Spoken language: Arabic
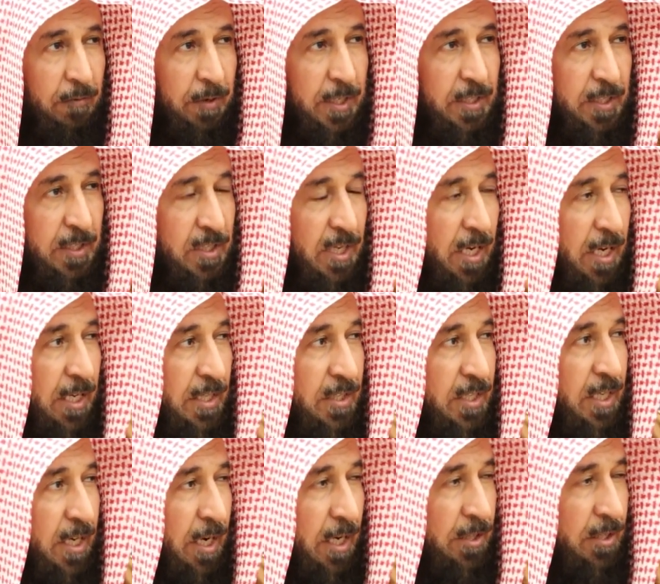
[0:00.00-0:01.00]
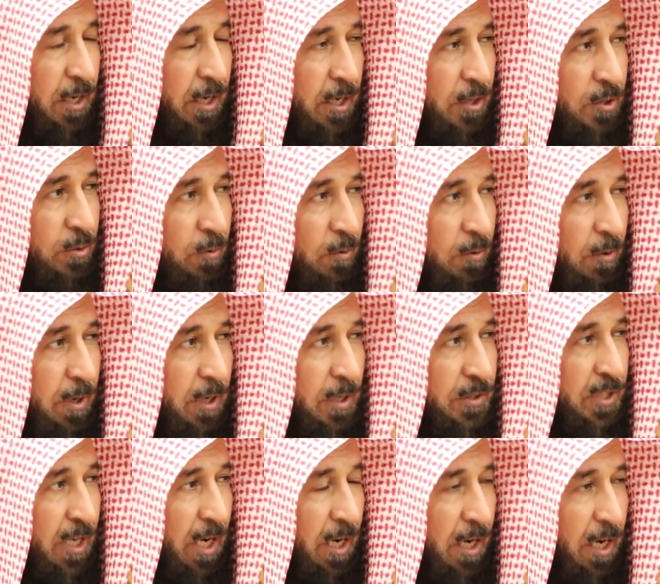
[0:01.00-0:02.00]
في اختصار سيرة
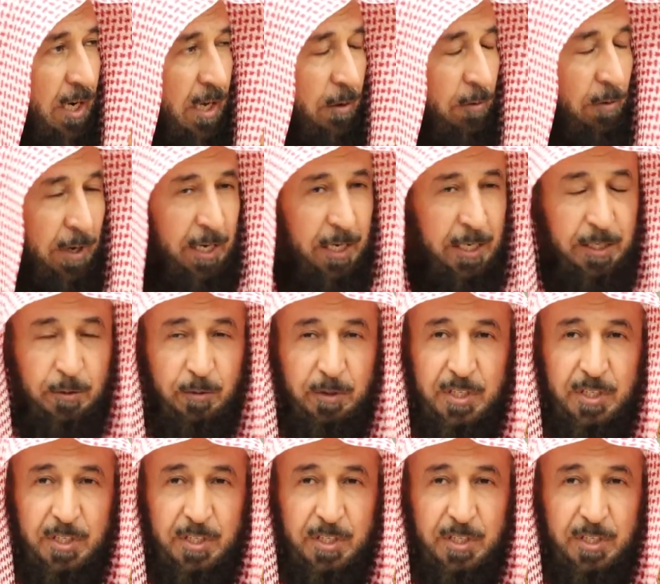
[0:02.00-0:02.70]
الرسول صلى الله عليه